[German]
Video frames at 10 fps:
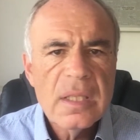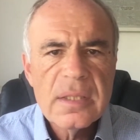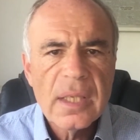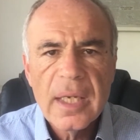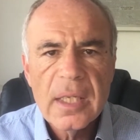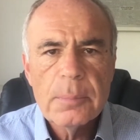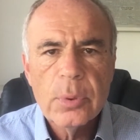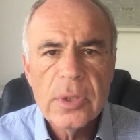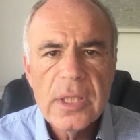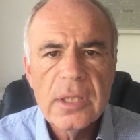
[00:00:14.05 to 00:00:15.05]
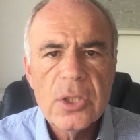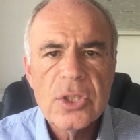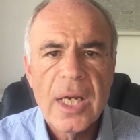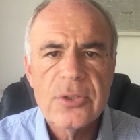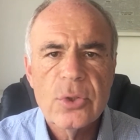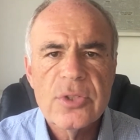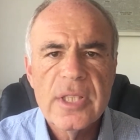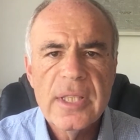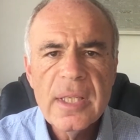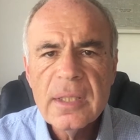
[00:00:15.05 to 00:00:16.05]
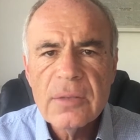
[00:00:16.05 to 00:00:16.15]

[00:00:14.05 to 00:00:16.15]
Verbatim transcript: Israel politisch assoziieren,